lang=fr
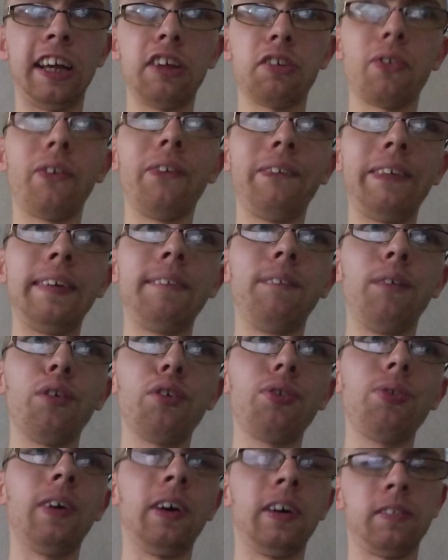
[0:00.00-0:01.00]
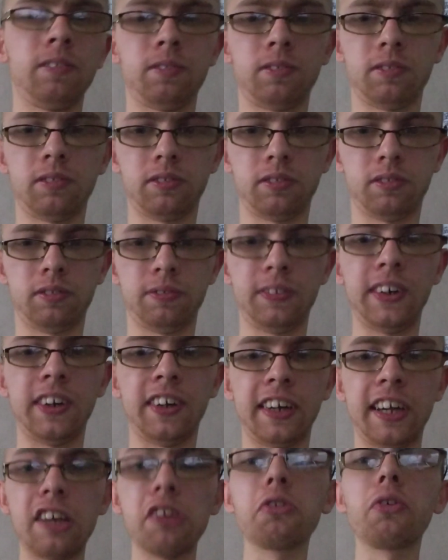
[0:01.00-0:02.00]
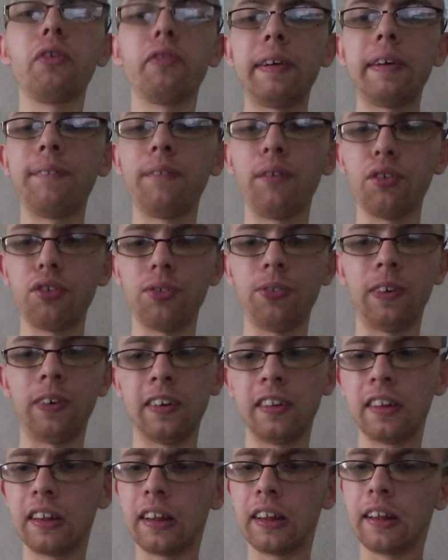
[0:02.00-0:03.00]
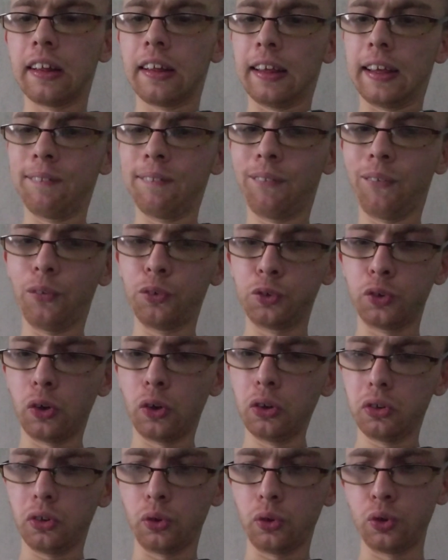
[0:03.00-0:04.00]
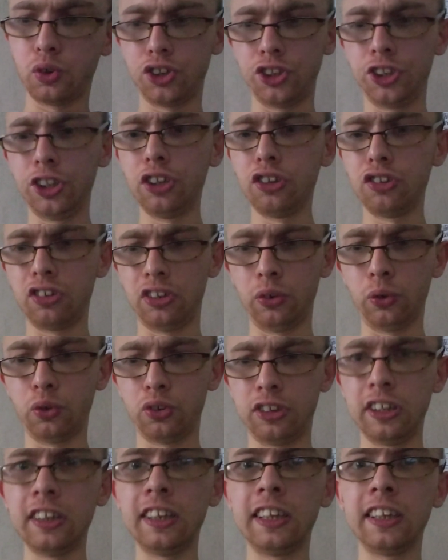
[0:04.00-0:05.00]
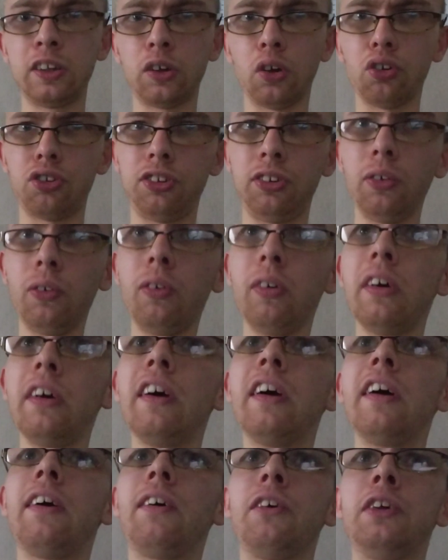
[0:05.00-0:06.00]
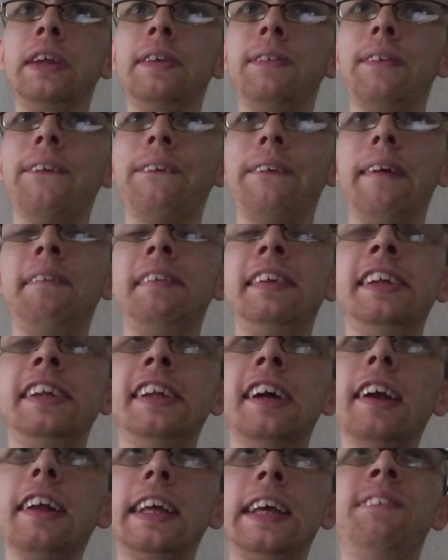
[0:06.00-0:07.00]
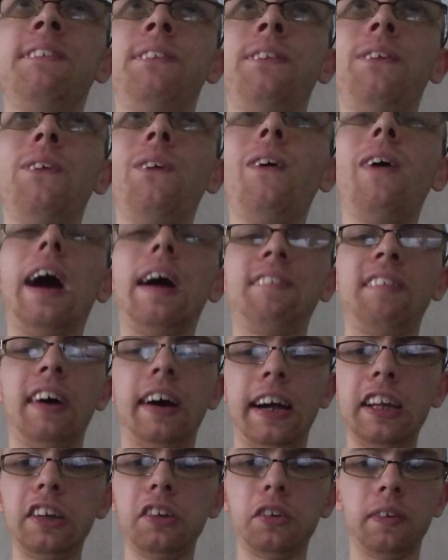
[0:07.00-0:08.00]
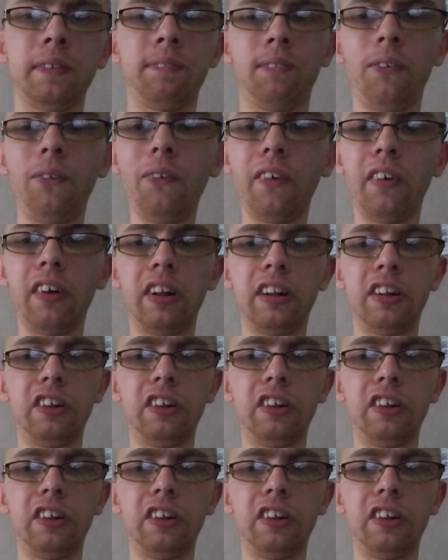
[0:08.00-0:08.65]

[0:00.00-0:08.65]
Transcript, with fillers: Est-ce qu'on fait le bon choix Voilà, est-ce qu'on fait le bon choix Et pour d'autres aussi, j'ai aussi des tensions au niveau familial qui pourront apparaître pour